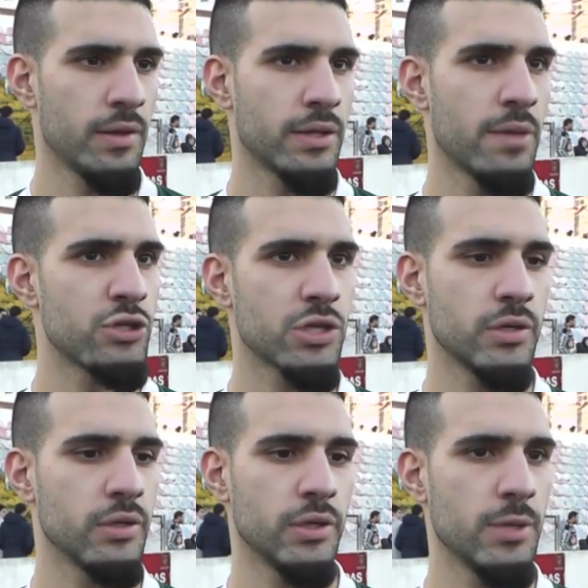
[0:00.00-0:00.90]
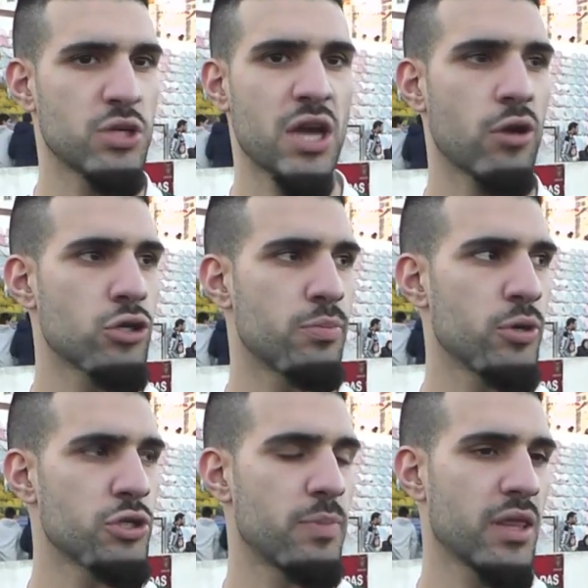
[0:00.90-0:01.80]
temos que ir buscar os
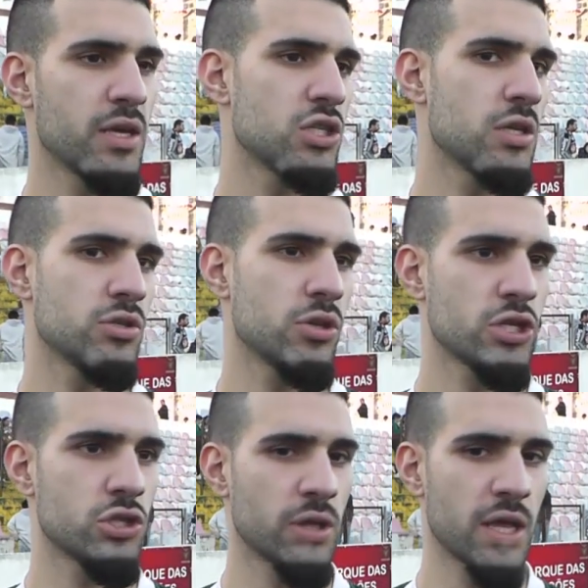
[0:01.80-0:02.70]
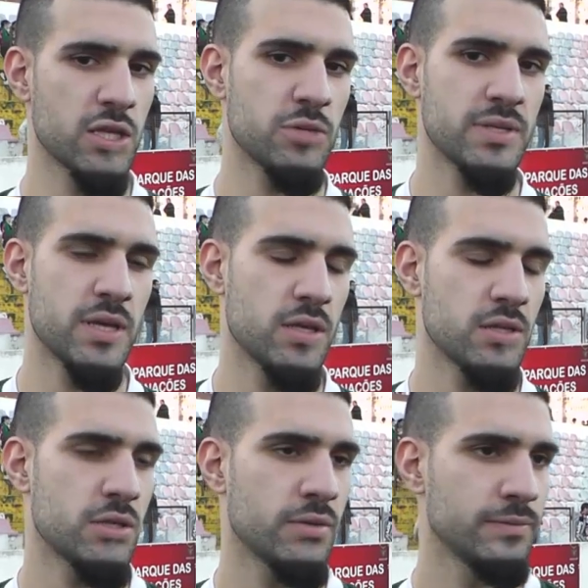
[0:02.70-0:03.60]
pontos perdidos das outras jornadas
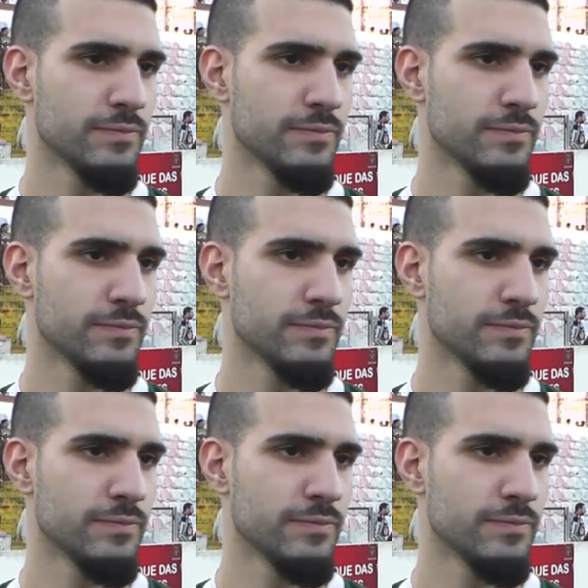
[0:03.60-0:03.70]
passadas.